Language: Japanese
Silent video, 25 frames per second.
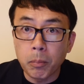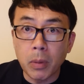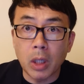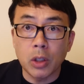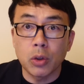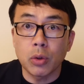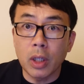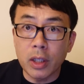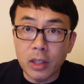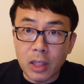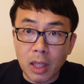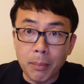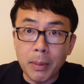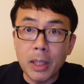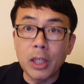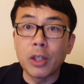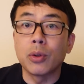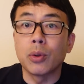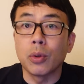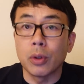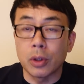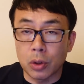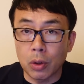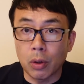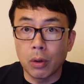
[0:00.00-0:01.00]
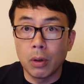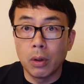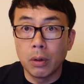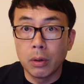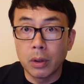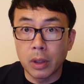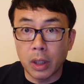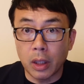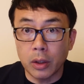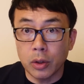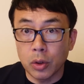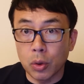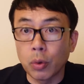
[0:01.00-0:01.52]
まあ、それはデメリットですよ。
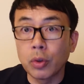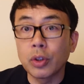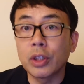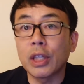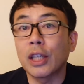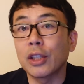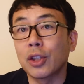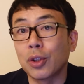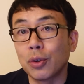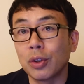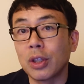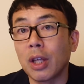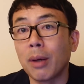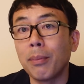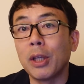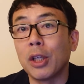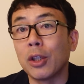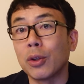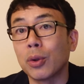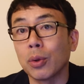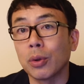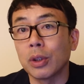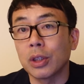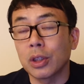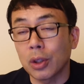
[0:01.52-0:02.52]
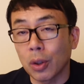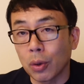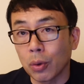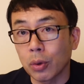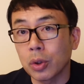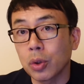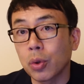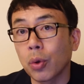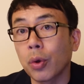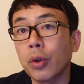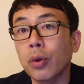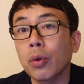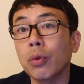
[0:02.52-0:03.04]
ね。存在するデメリットですけど、
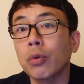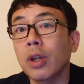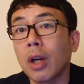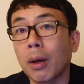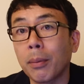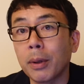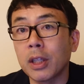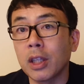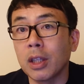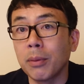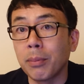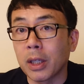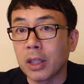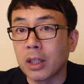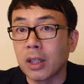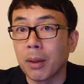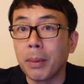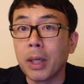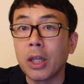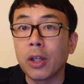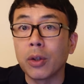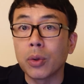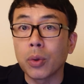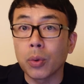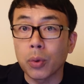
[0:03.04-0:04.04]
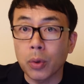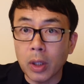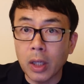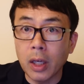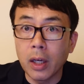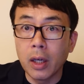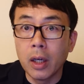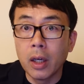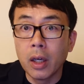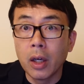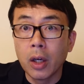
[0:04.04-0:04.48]
それと比べて今言ったメリットだね。